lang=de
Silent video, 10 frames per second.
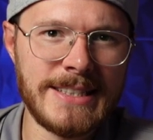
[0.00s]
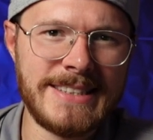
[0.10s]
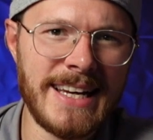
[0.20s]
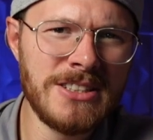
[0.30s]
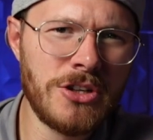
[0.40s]

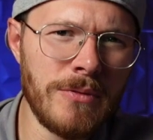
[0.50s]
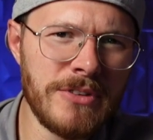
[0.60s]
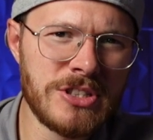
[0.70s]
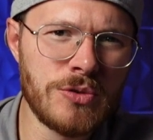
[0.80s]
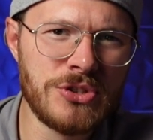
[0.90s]
Dann kommen
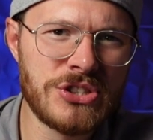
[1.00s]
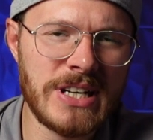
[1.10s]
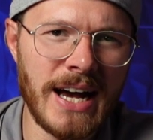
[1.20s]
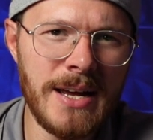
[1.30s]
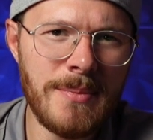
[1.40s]
wir zu
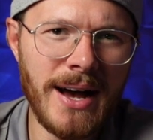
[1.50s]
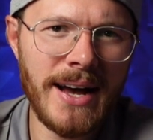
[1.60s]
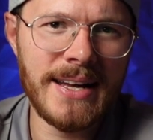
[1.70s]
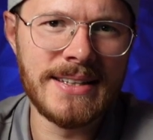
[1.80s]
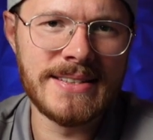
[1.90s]
Sky
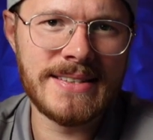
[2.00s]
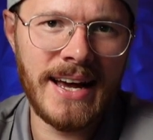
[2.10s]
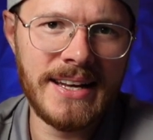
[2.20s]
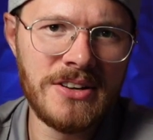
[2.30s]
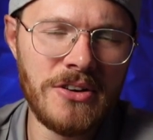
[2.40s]
Mines,
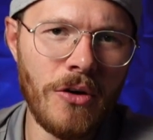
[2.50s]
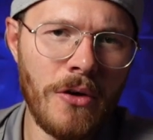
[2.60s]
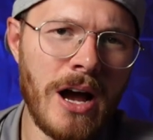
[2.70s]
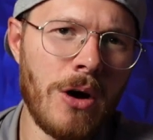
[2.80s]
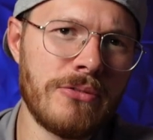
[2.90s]
eine
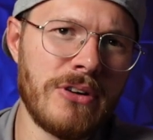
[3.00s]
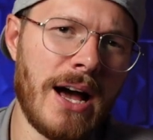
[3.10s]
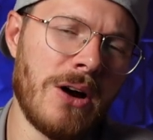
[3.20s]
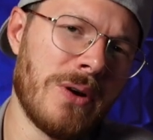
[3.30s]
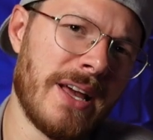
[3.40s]

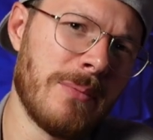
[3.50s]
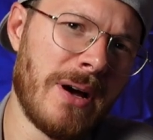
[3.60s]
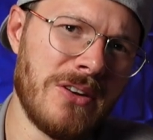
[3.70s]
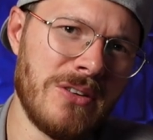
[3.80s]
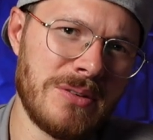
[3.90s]
Neuauflage oder eben
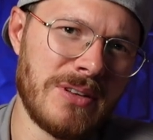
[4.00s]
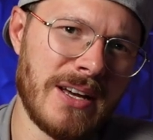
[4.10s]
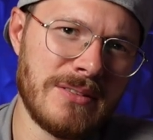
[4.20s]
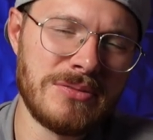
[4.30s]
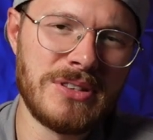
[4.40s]
ein,
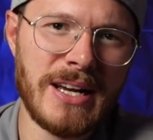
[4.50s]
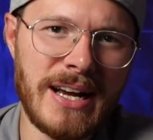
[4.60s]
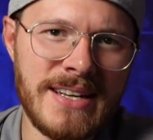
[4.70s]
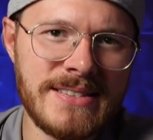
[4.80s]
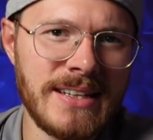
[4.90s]
ja, der
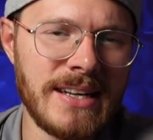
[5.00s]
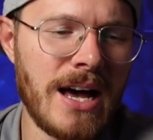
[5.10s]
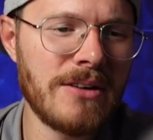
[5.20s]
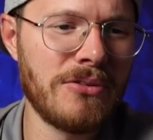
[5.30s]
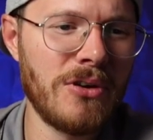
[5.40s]
geistige
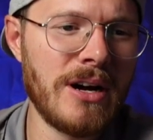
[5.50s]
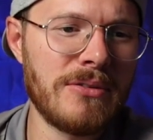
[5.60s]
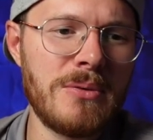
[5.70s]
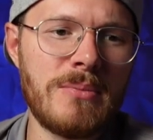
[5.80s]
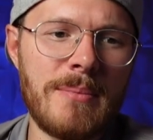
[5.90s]
Nachfolger
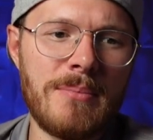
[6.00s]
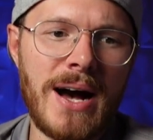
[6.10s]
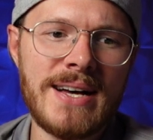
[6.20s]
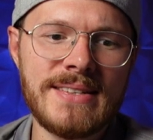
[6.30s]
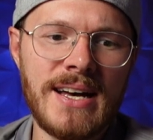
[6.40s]
von
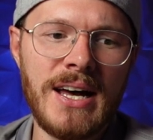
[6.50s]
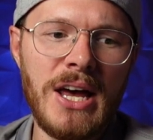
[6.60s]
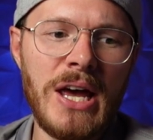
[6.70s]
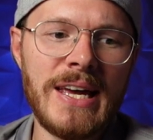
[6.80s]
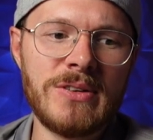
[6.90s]
Mombasa.
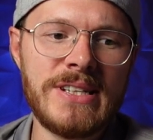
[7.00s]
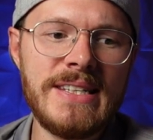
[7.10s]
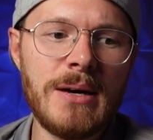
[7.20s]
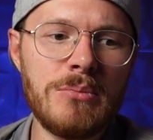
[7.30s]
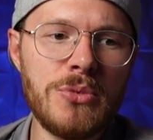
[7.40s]
Und
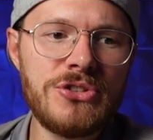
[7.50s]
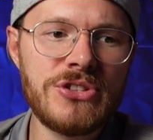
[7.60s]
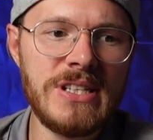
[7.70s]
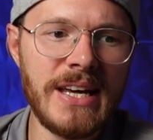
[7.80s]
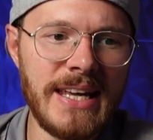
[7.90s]
hier
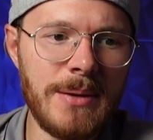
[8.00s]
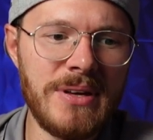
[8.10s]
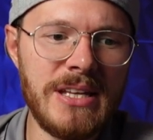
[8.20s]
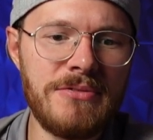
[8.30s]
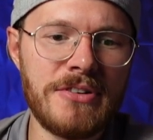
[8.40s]
müsst ihr eben
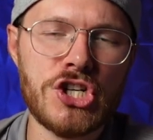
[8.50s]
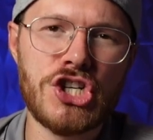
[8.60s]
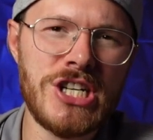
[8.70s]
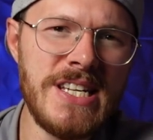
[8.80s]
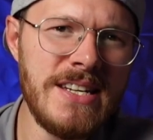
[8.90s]
in
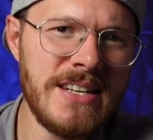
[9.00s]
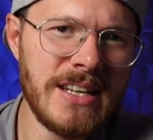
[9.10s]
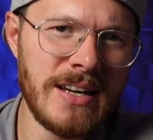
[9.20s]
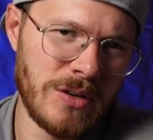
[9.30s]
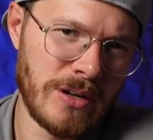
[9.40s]

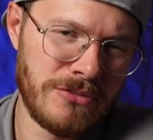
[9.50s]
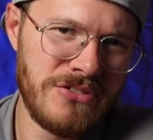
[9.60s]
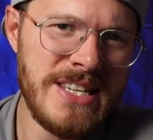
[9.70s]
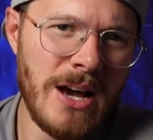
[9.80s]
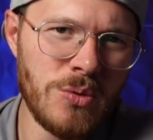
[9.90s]
verschiedene oder
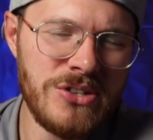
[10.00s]
vier